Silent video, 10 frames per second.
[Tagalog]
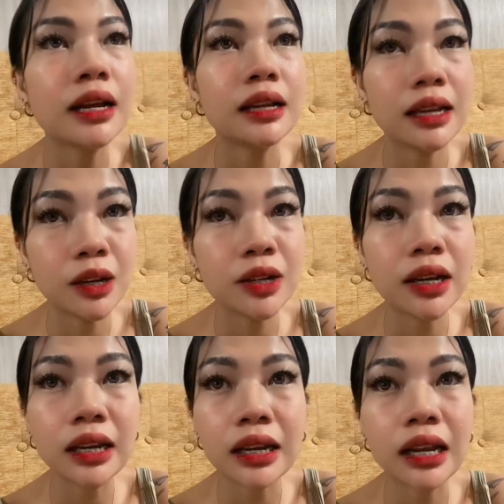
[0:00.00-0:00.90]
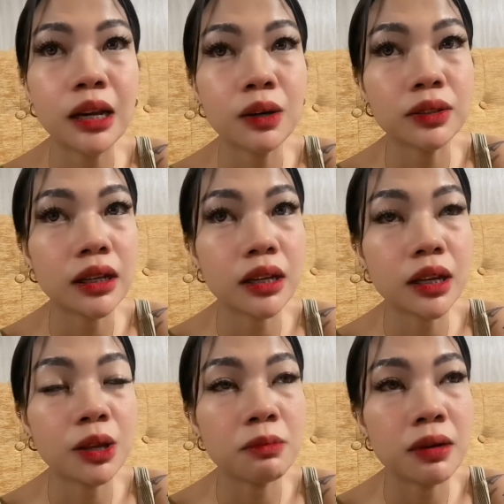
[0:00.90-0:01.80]
Lalo nakilala ko talaga
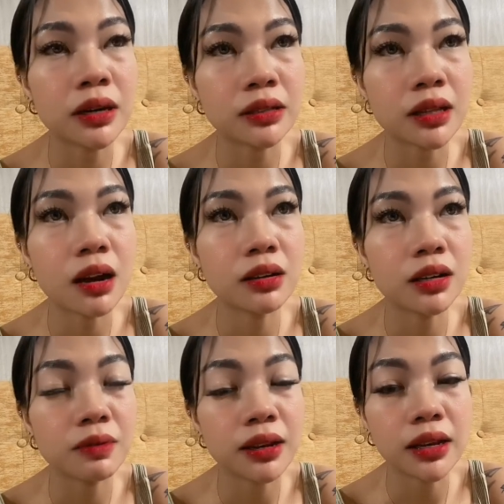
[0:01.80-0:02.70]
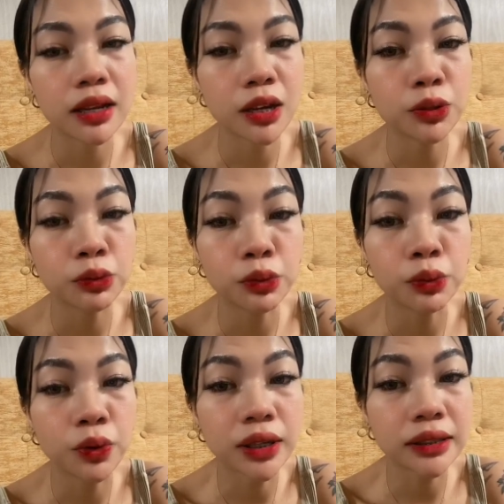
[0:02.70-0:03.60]
yung mga tao na willing kang
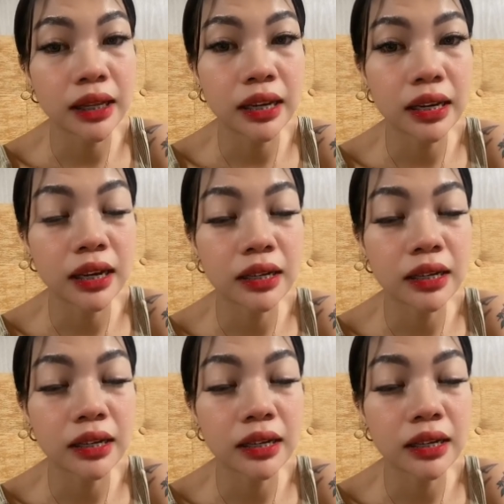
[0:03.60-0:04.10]
tulungan talaga,